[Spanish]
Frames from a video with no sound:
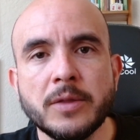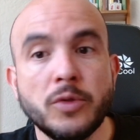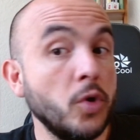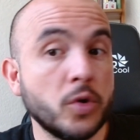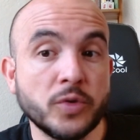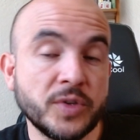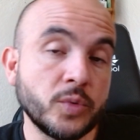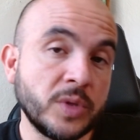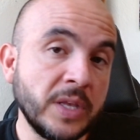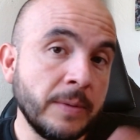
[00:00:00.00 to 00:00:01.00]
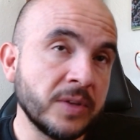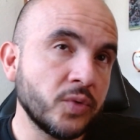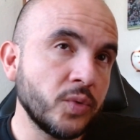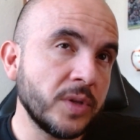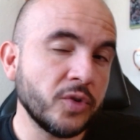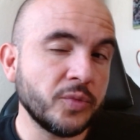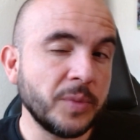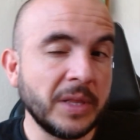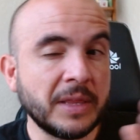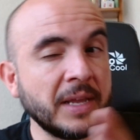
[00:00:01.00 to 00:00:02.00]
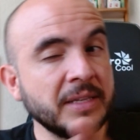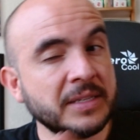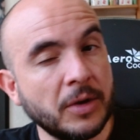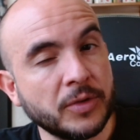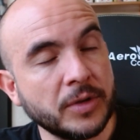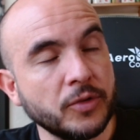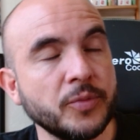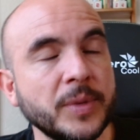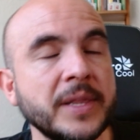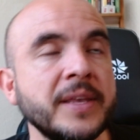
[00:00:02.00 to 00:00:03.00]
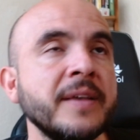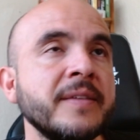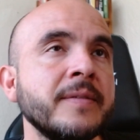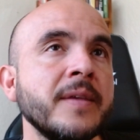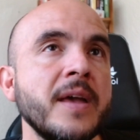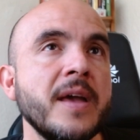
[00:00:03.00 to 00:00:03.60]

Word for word: no consecutivas, una en 2003, la otra en 2010,